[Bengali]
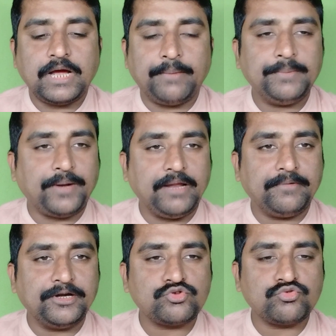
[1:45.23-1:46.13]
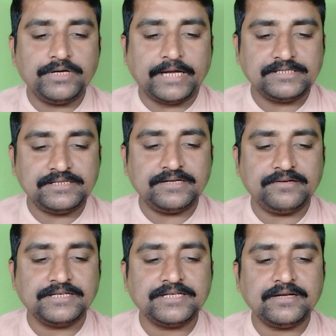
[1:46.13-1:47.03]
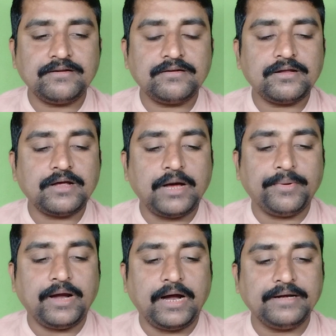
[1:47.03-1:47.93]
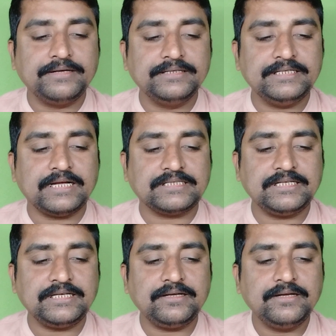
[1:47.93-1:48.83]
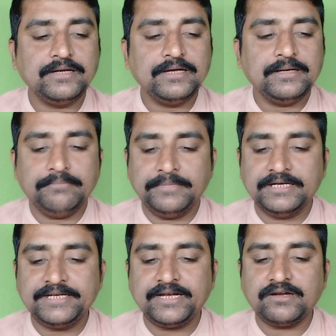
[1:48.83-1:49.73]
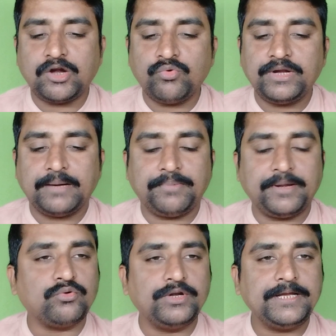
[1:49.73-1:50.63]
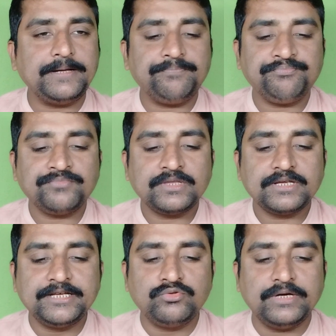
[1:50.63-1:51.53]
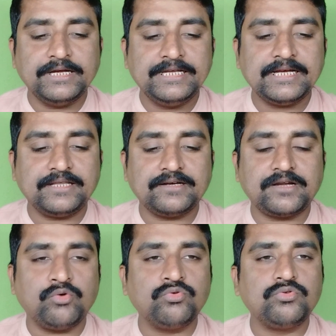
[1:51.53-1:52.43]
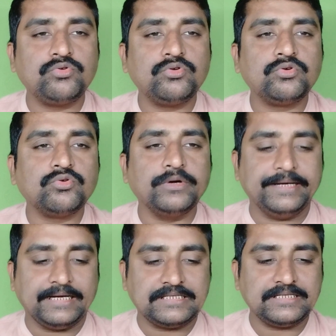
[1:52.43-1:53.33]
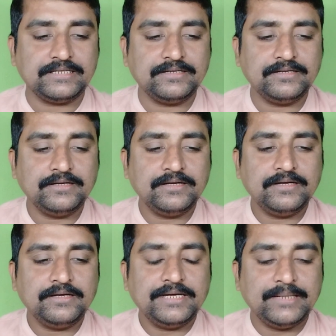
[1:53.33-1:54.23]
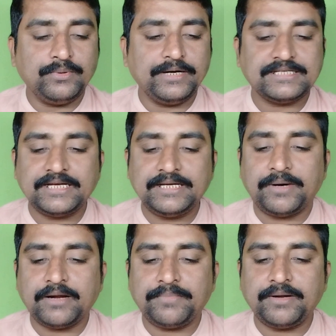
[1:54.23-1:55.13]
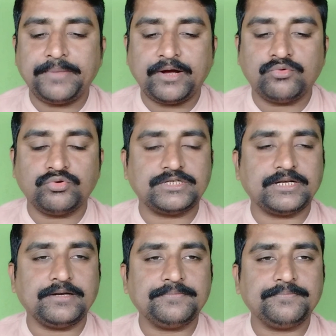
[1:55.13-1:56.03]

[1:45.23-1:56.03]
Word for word: আমি প্রাইমারি স্কুলের অ্যাসিস্ট্যান্ট টিচার আমার হার্ট ডিজিজ আছে মেডিকেল গ্রাউন্ডে অ্যাপ্লাই করি কিন্তু এনিয়াদা গ্রাউন্ড হয়ে গেছে এবং এসেই বারবার ব্যাক করছেন